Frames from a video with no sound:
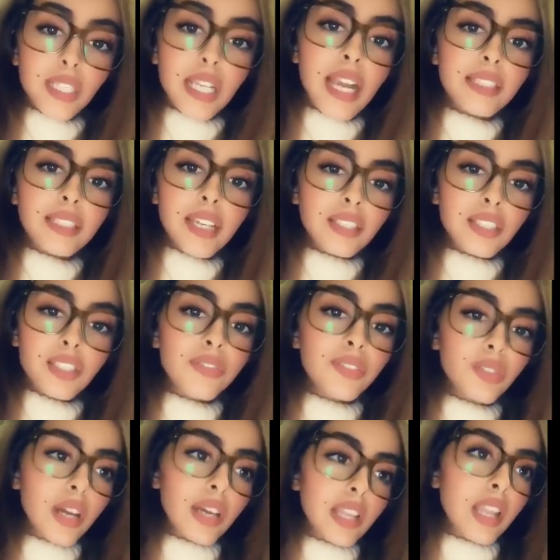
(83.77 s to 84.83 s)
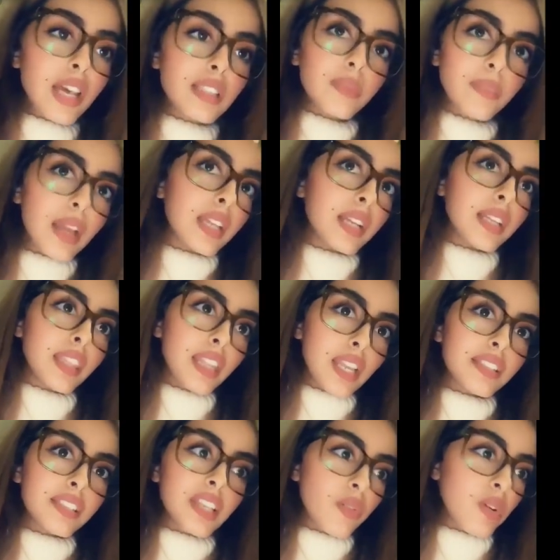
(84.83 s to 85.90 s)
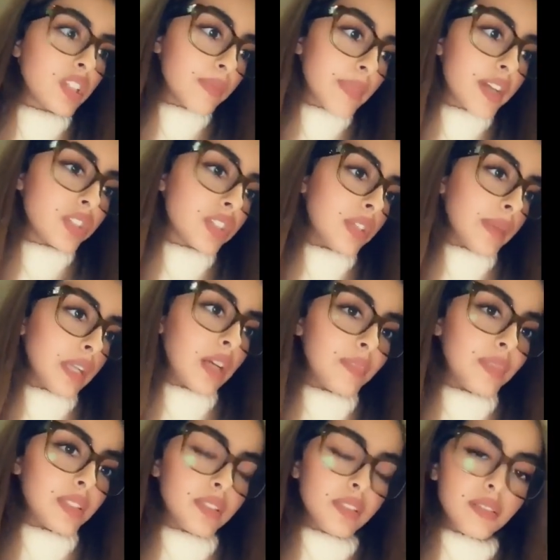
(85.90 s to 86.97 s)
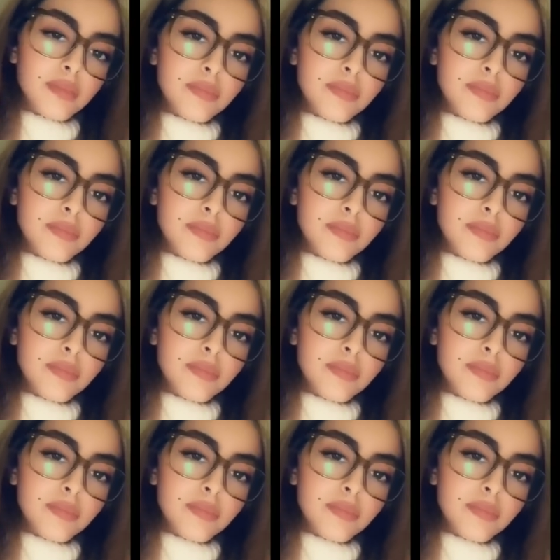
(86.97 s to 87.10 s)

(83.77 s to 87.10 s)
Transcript: قاعدة اكتشف انه انا لازم اقعد ثلاث سنوات ما اشتري ملابس